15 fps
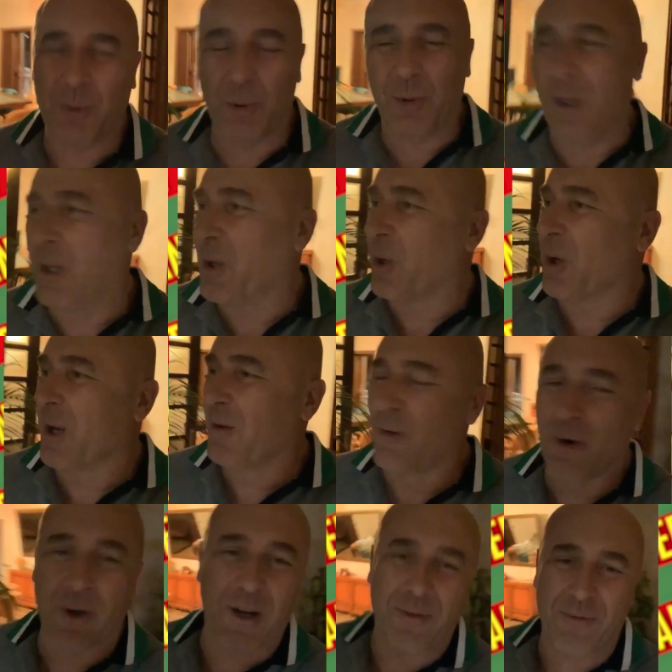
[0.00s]
tutto il loro
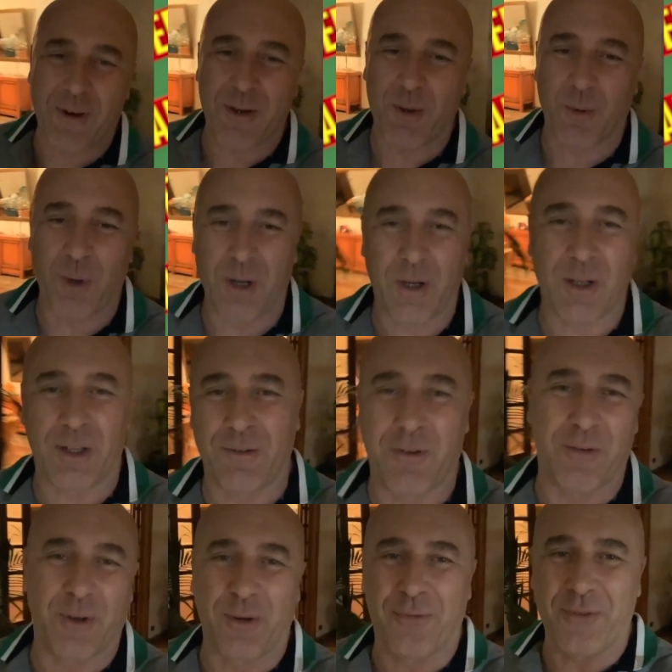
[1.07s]
lavoro e fanno quello che
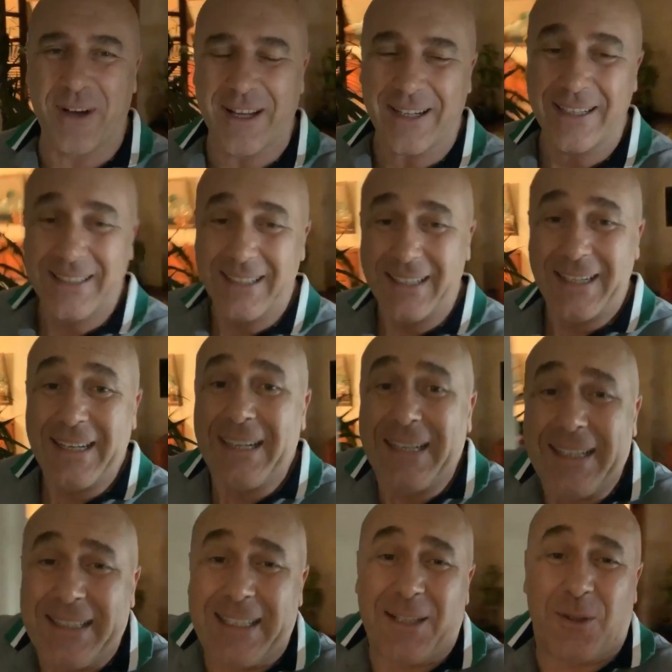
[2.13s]
dovevano fare.
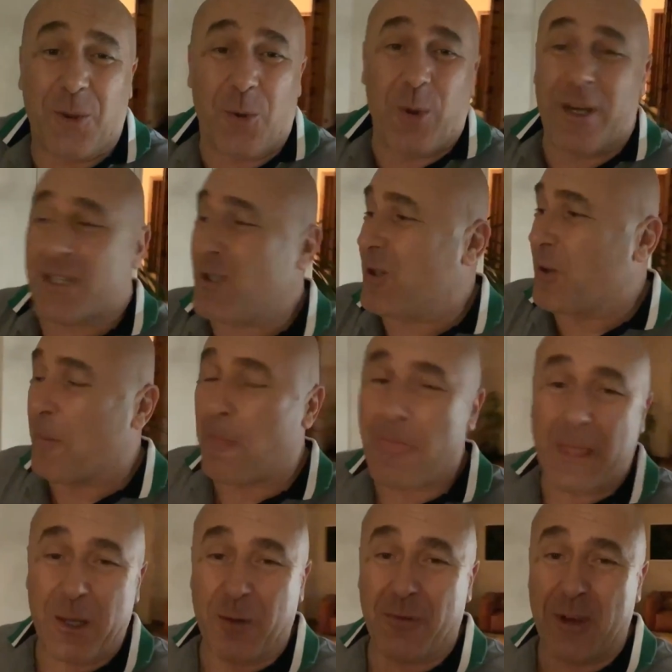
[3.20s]
Detto questo
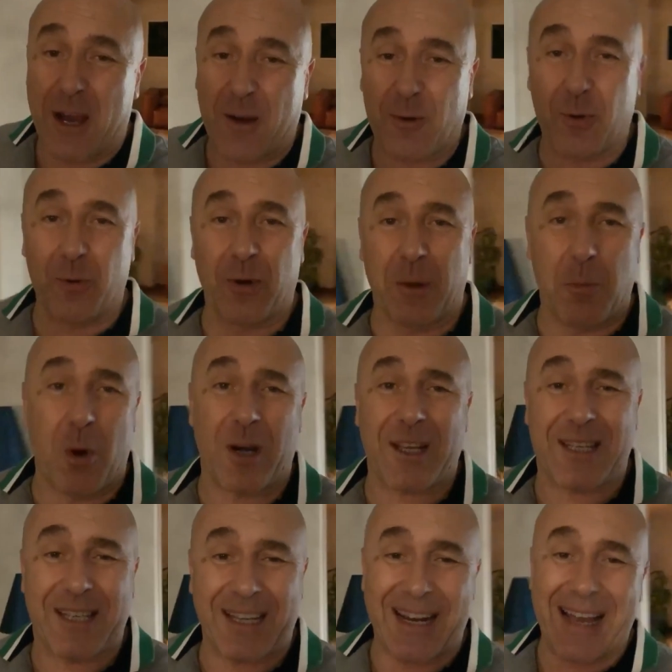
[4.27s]
io vi auguro una buona
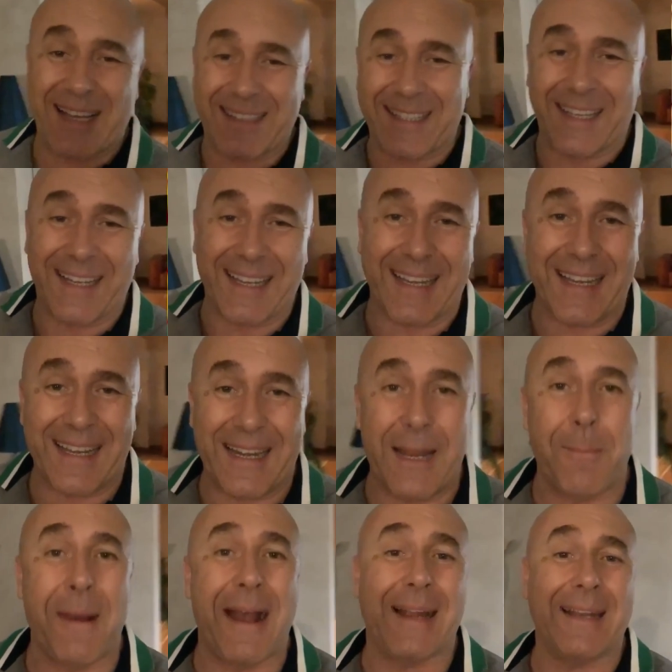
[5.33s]
serata e le
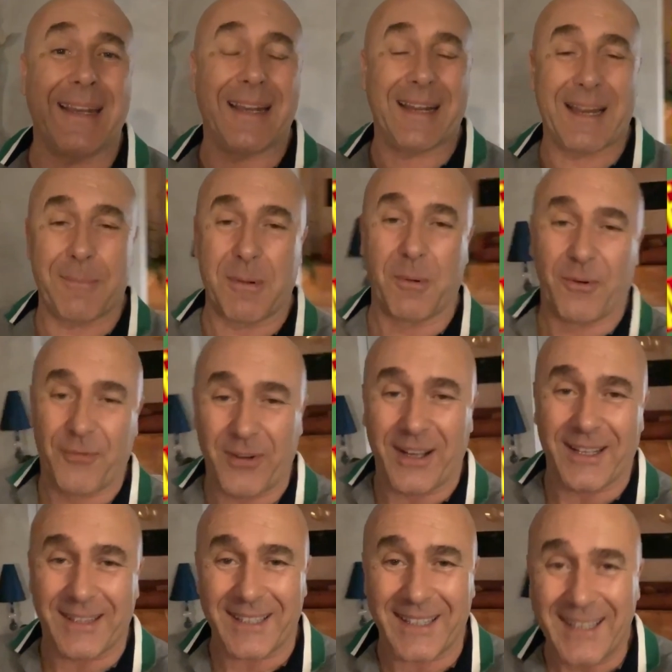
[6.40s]
maglie le abbiamo
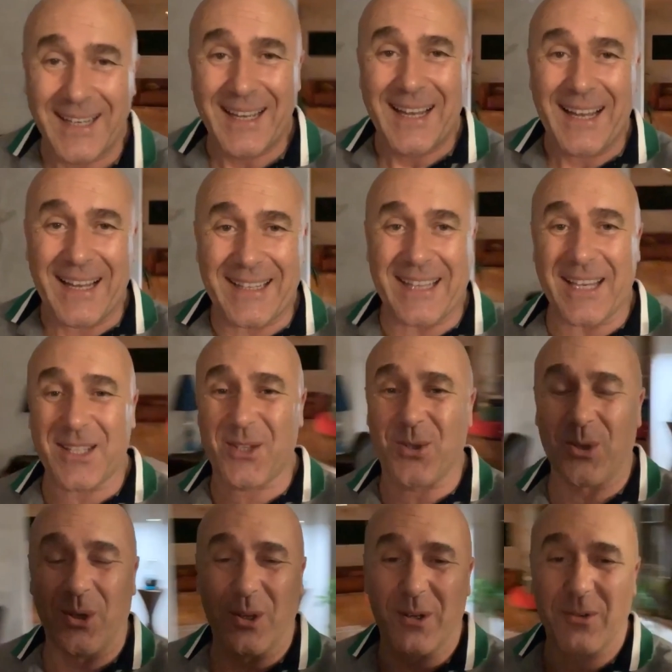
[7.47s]
fatte,
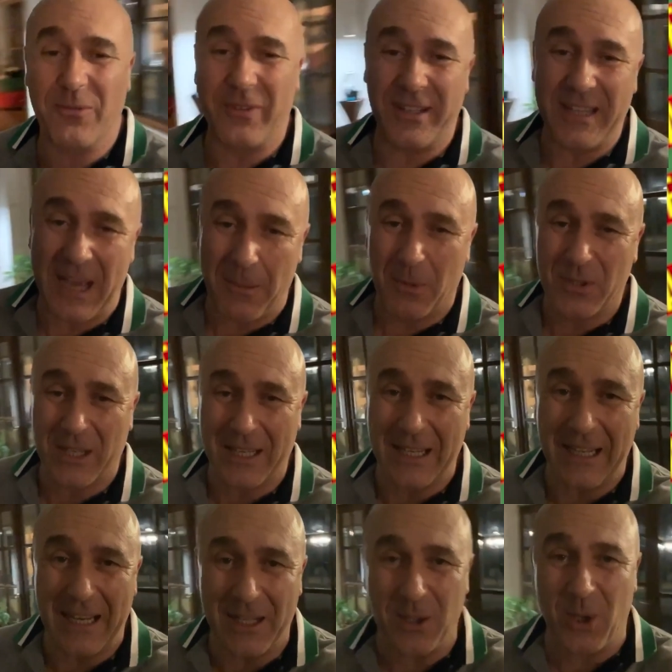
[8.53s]
adesso vediamo se chi
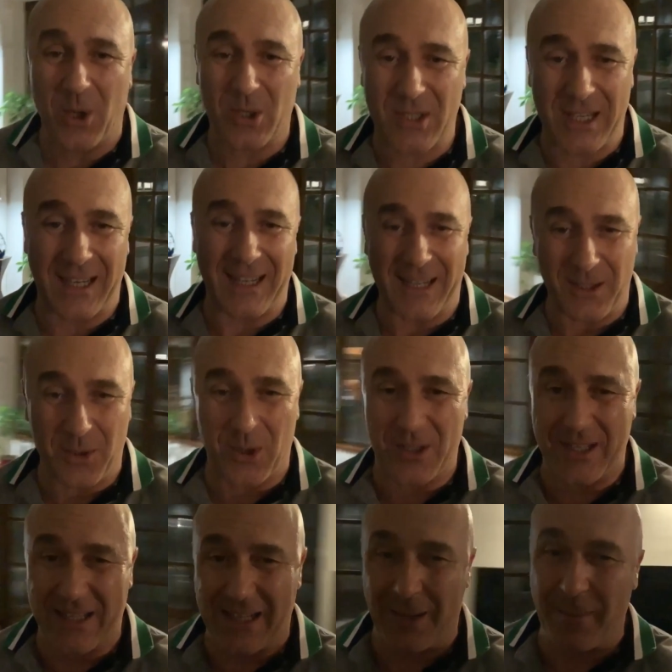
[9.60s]
le indossa le indossa
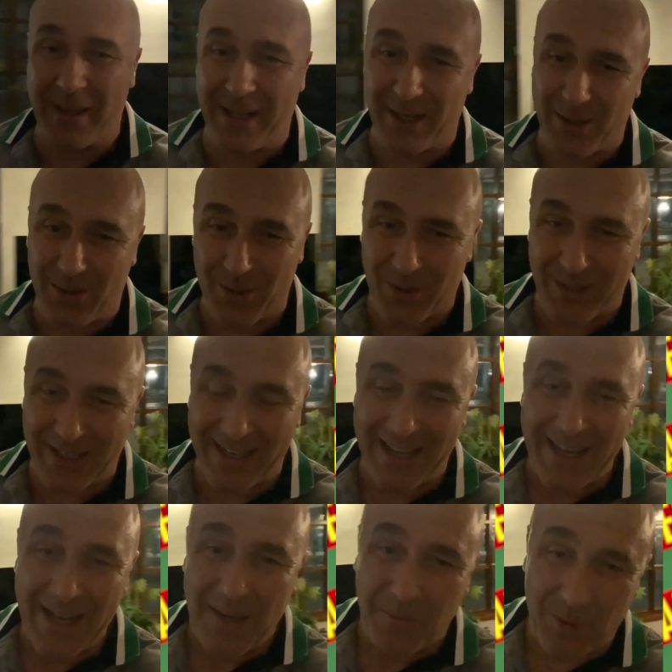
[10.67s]
nella maniera giusta.
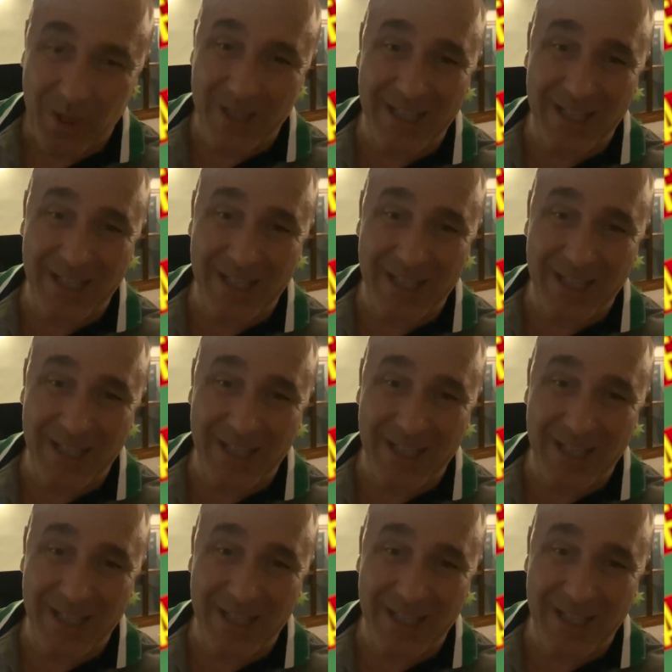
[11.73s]
Buona